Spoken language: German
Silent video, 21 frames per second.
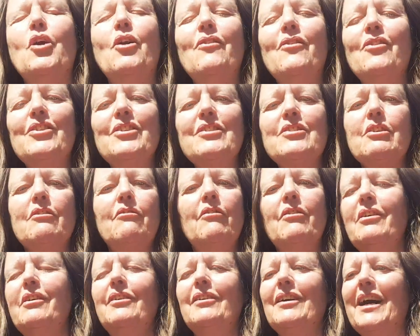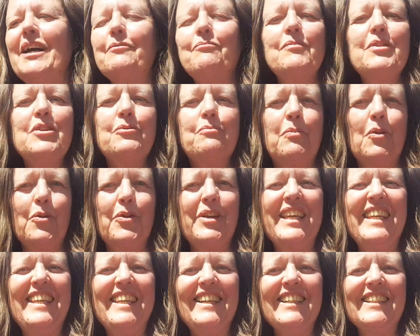Und äh, hat mich
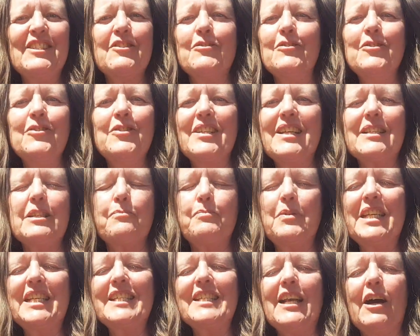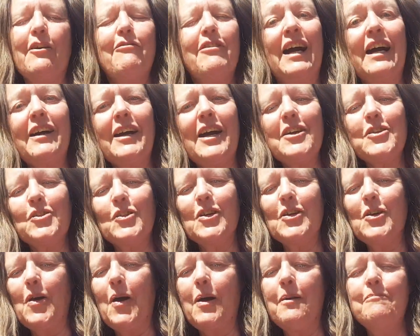blockiert und jetzt bin ich nach Frankreich
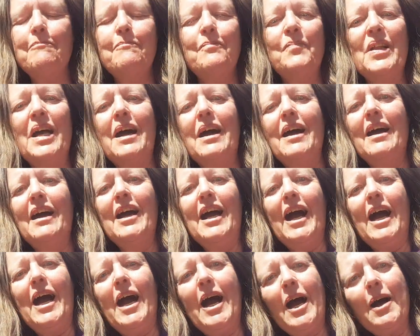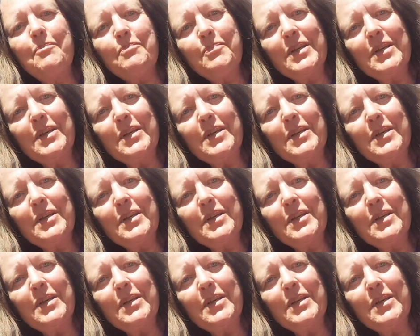gekommen, habe